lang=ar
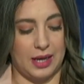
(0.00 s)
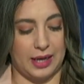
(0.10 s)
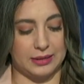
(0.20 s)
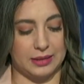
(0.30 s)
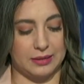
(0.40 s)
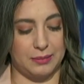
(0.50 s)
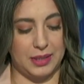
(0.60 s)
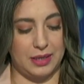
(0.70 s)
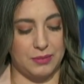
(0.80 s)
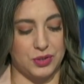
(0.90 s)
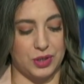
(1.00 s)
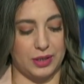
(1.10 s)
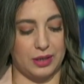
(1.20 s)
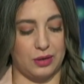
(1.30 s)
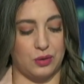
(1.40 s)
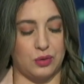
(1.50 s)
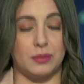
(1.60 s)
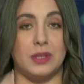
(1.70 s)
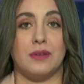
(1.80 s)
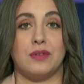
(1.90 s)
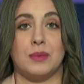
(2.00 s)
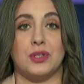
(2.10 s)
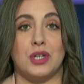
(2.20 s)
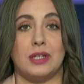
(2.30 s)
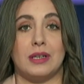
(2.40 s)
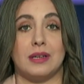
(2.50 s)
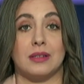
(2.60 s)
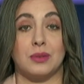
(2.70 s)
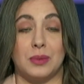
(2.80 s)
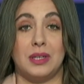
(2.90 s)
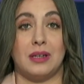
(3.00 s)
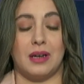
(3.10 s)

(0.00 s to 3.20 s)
عدد من المشاريع الحكومية في مجال تطوير